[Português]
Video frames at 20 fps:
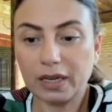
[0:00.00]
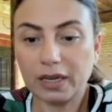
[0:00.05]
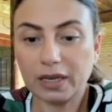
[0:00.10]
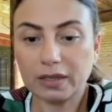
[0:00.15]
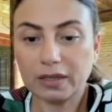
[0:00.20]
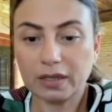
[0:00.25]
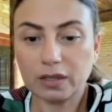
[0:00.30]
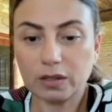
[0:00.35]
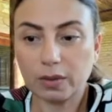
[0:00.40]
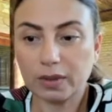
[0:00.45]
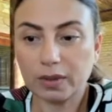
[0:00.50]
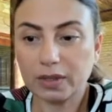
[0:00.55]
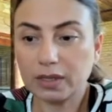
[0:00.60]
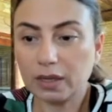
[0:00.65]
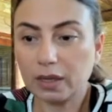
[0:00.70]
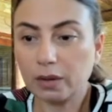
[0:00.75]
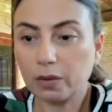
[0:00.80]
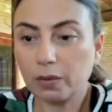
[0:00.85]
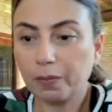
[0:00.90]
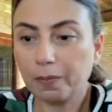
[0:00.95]
nessa
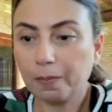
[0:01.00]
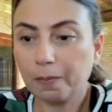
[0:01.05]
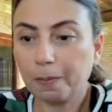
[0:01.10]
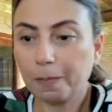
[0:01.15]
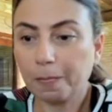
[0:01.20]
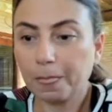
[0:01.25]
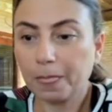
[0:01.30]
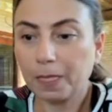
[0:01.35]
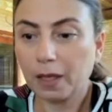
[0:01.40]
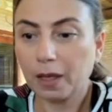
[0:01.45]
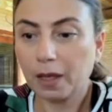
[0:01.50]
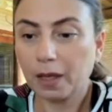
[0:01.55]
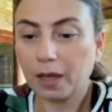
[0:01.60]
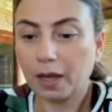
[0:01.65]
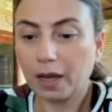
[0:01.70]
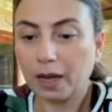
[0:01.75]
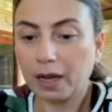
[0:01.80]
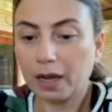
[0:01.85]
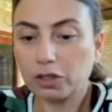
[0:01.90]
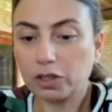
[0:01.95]
situação,
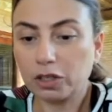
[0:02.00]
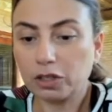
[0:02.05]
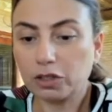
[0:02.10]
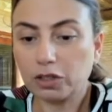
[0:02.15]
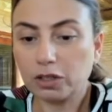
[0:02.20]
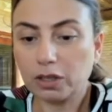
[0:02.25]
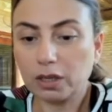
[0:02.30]
a gente